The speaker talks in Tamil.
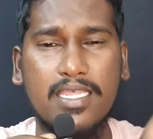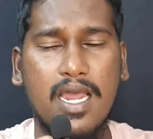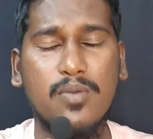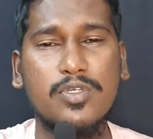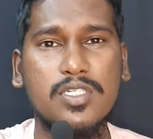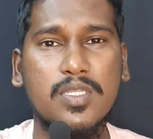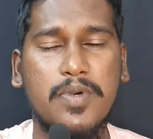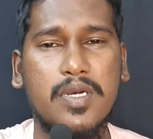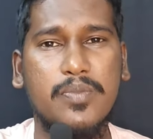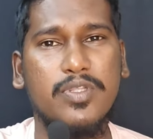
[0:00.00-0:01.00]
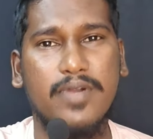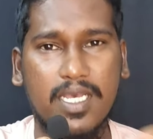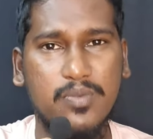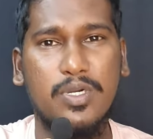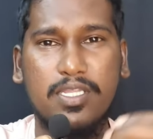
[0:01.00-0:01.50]
இது ஆல்மோஸ்ட் இதை பார்க்கும்போது
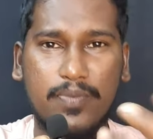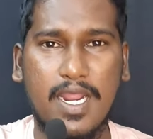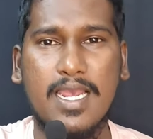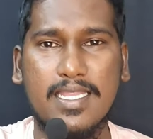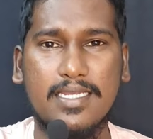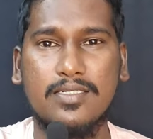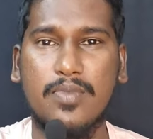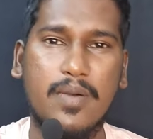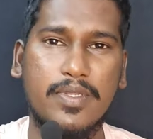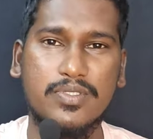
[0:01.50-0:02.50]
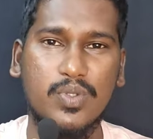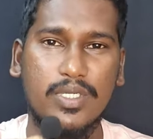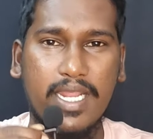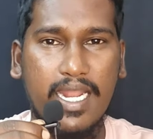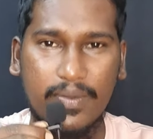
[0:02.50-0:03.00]
வழக்கம் போல இது பிராங்கா தான் இருக்குமா அப்படின்னு
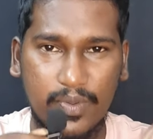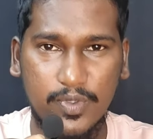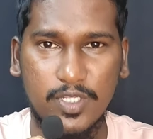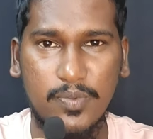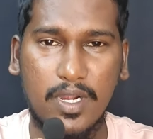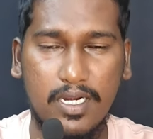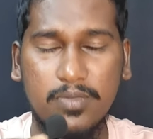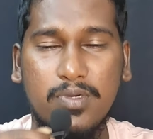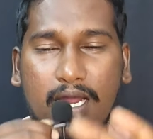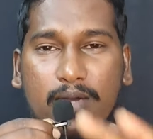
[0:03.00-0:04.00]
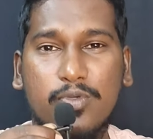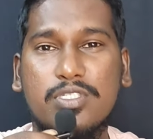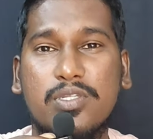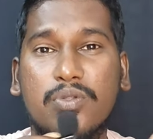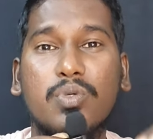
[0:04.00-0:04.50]
சொல்லிட்டு எல்லாருமே முடிவு பண்ணாலும்
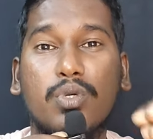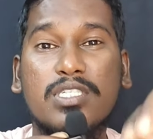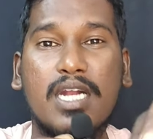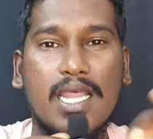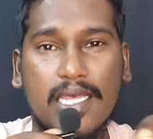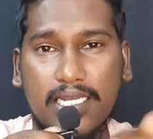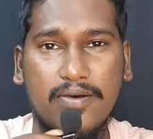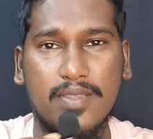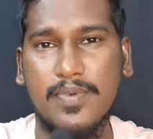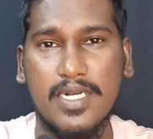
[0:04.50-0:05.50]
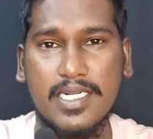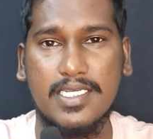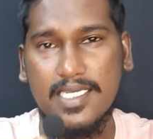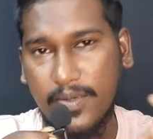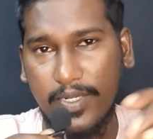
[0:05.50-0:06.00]
ஆல்மோஸ்ட் இது வந்து ஒரிஜினலா தான் இருக்க வாய்ப்புகள்
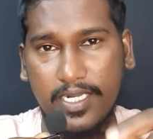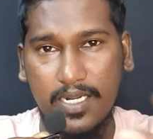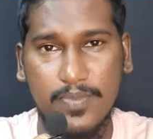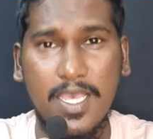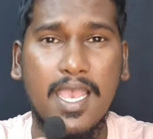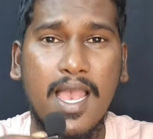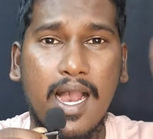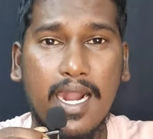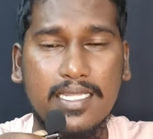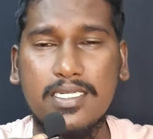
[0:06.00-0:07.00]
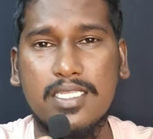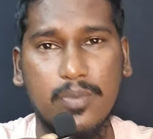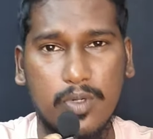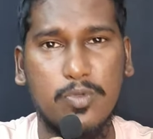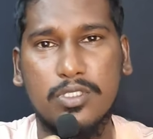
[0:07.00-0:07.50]
இருக்கு அப்படிங்கிறாப்ல
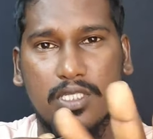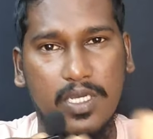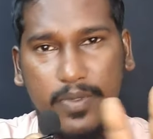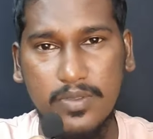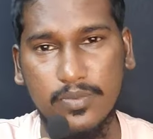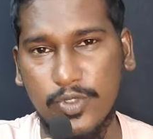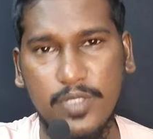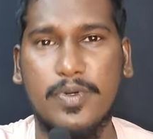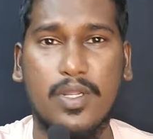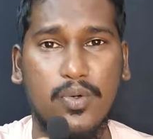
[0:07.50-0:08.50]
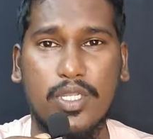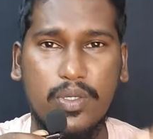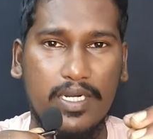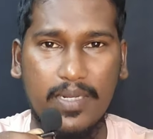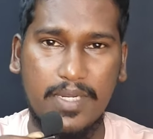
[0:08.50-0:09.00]
அடுத்தடுத்த ப்ரோமோ வந்ததுக்கப்புறம் முடிவு பண்ணக்கூடிய
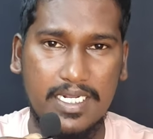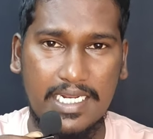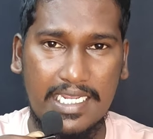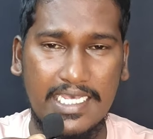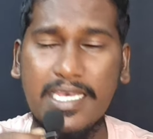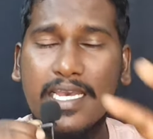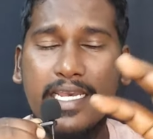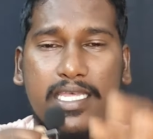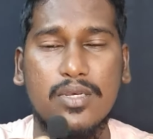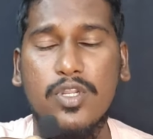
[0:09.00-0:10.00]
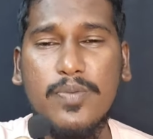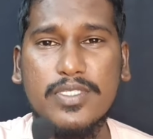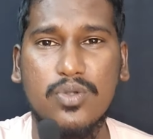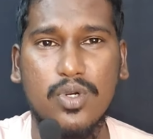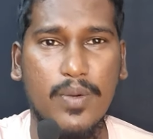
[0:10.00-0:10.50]
ஒரு நிலைமையில இருக்கு இதுல
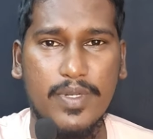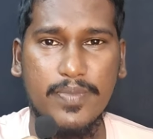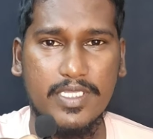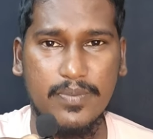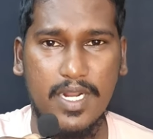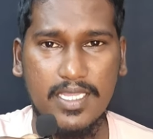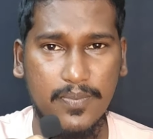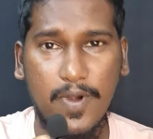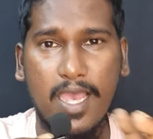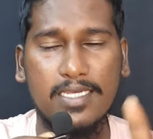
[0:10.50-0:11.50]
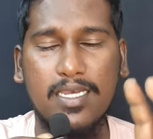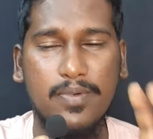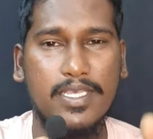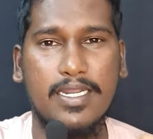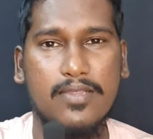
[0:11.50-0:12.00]
குறிப்பா சொல்லணும் அப்படின்னு பார்த்தோம்னா அந்த பிராங்கு
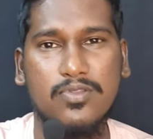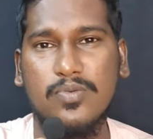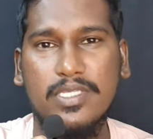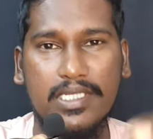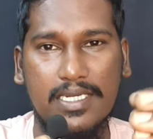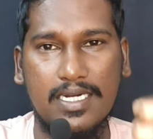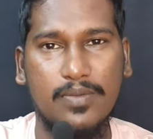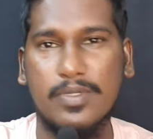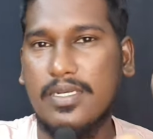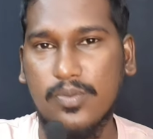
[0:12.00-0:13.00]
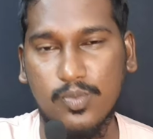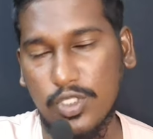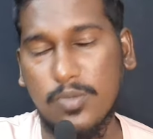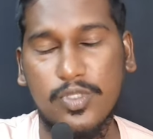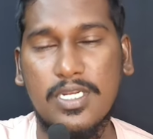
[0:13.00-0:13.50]
அப்படிங்கிறத வந்து பாத்துட்டீங்கன்னா நம்ம
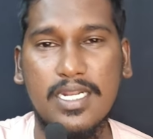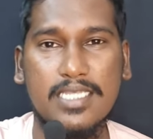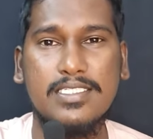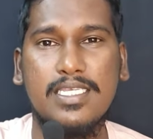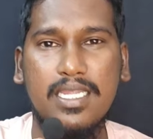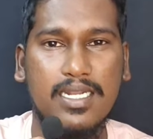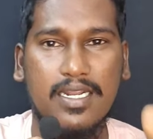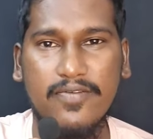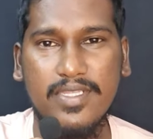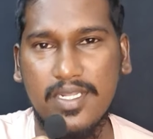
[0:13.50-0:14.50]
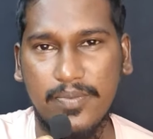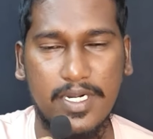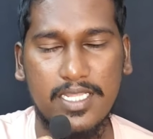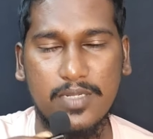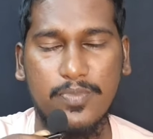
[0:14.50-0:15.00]
முதல் முதல்ல ரஞ்சித் அண்ட் ரவீந்தர்
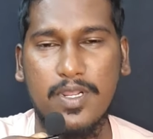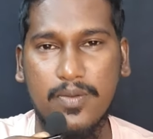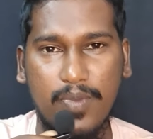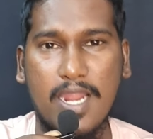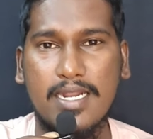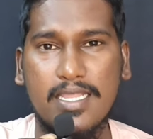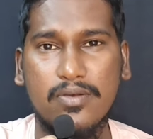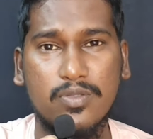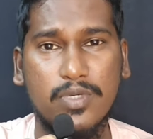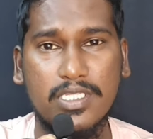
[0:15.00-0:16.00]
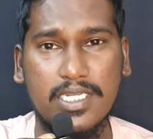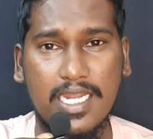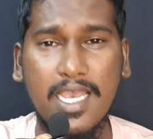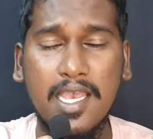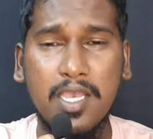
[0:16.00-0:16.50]
பண்ண அந்த பிளான் தான் வந்து
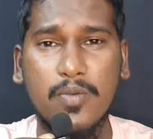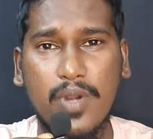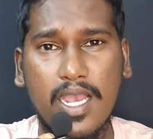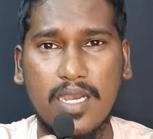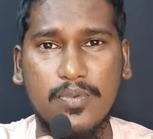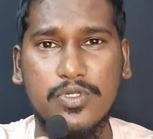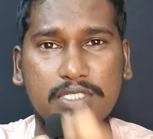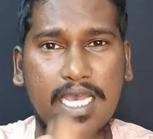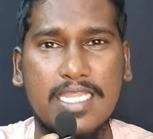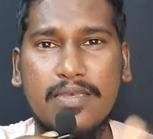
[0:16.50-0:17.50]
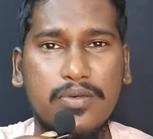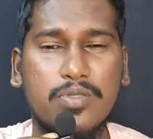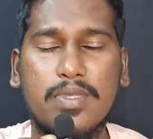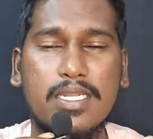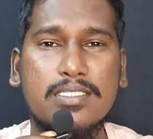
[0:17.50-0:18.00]
பாத்தீங்கன்னா பிராங்கா போனிச்சு அதே
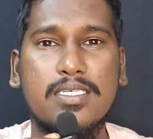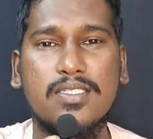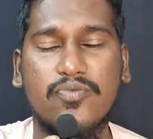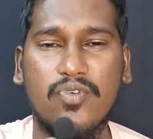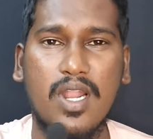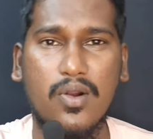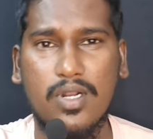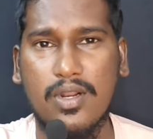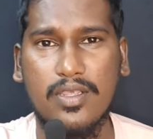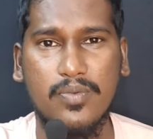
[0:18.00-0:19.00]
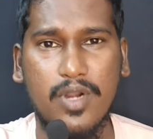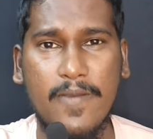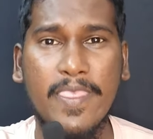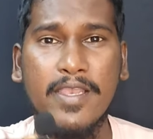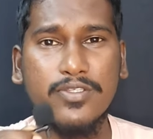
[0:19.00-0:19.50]
வந்து பாத்தீங்கன்னா சீசன் ஃபுல்லா கொண்டாடுறாங்க
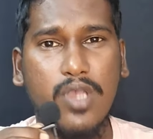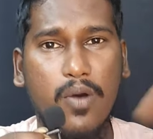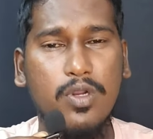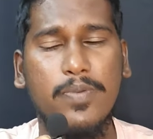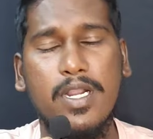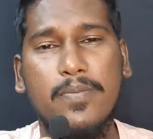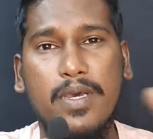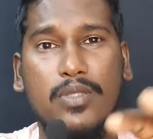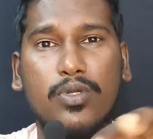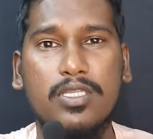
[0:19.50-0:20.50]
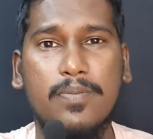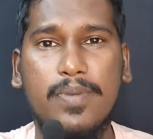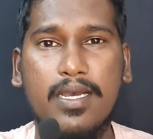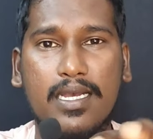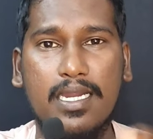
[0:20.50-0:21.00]
போல ஸோ அவர் பண்ணப்ப அது ஒரு
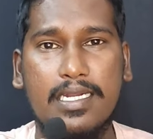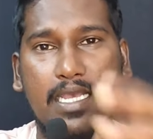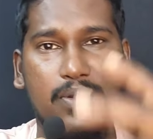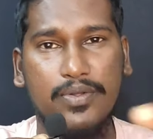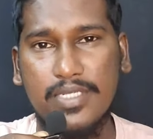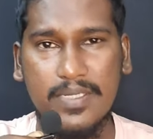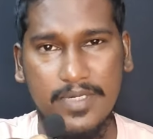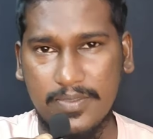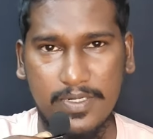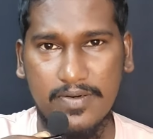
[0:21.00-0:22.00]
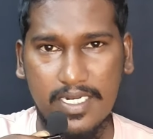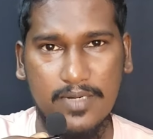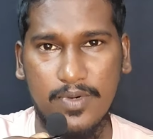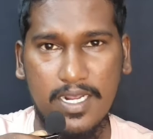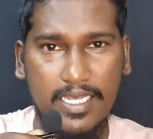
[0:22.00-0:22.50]
தப்பா காட்டி அவரை வந்து எலிமினேட் பண்ணி
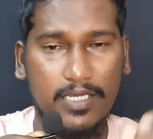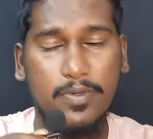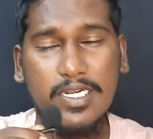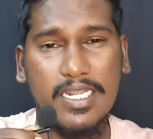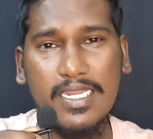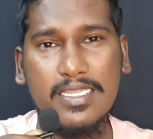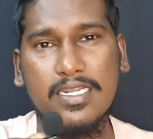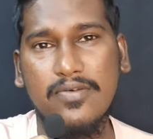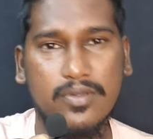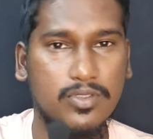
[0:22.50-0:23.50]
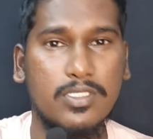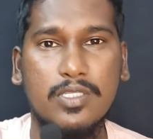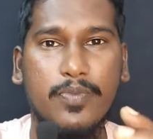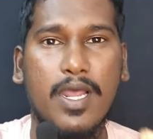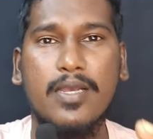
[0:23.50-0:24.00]
வெளியே அனுப்புனாங்க அதுக்கப்புறம் நிறைய தடவை வந்து
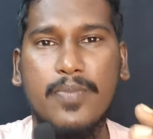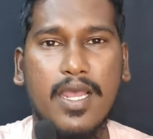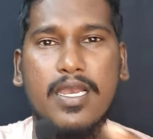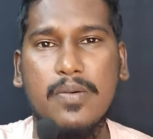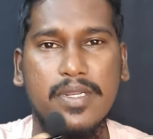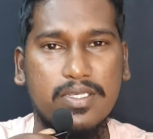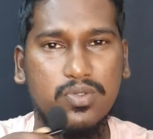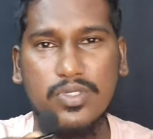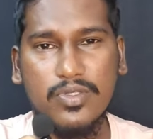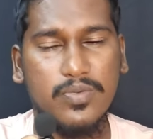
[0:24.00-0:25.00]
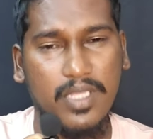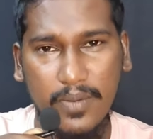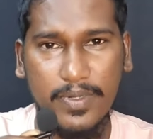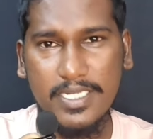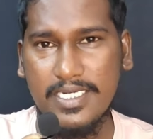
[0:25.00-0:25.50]
இது பிராங் பிராங் அப்படின்னே சொல்லிட்டு வந்து
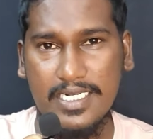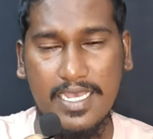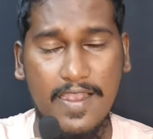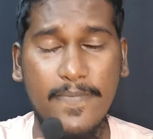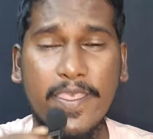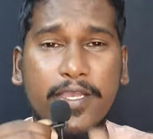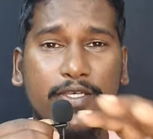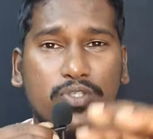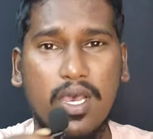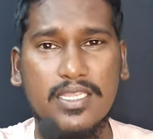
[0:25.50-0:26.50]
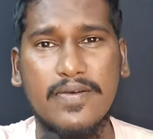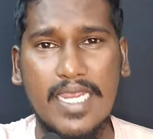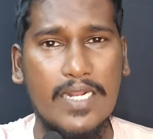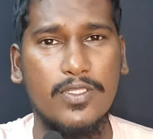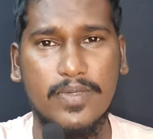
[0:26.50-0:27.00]
பார்த்தீங்கன்னா பண்ணிட்டு இருக்காங்க ஸோ அந்த
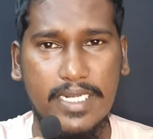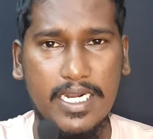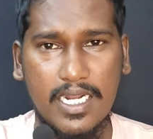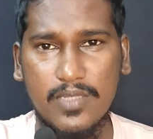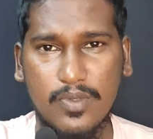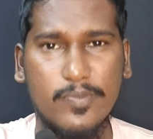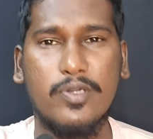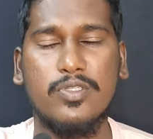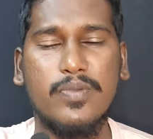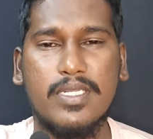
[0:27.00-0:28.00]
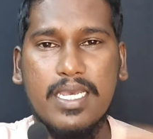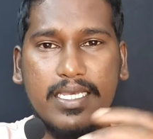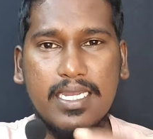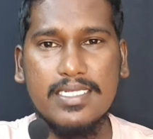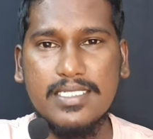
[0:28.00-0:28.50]
வகையில வந்து பாத்தீங்கன்னா ரெண்டாவது ப்ரோமோல வந்து
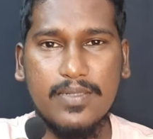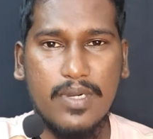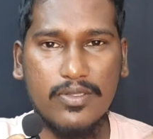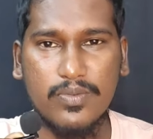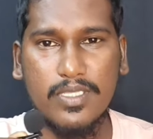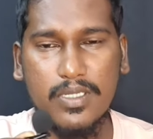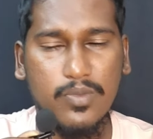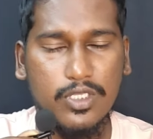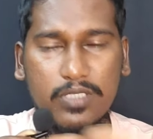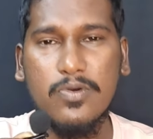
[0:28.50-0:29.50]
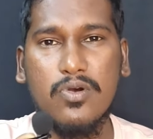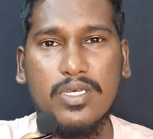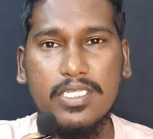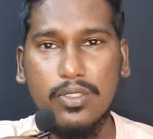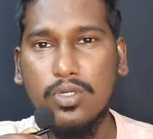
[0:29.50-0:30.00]
பாத்தீங்கன்னா கேர்ள்ஸ் டீம்லாம் வந்து பாத்தீங்கன்னா மொத்தமா
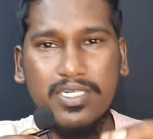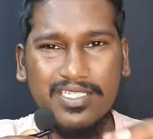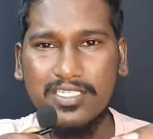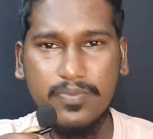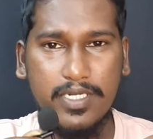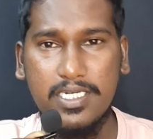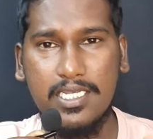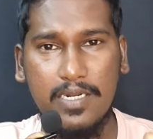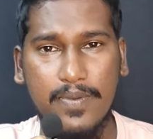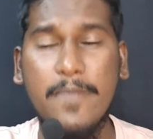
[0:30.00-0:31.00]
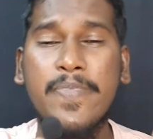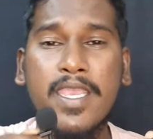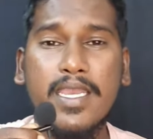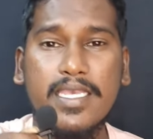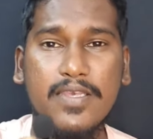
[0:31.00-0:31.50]
உட்காந்து ஏதோ ஒரு டிஸ்கஸ் பண்ணிட்டு இருக்கிறப்ப
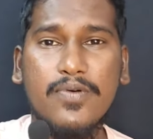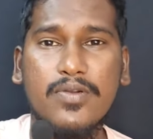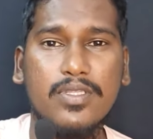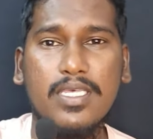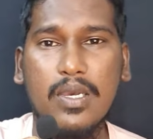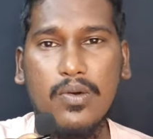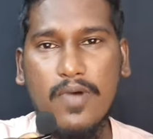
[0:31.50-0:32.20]
இவர் வந்து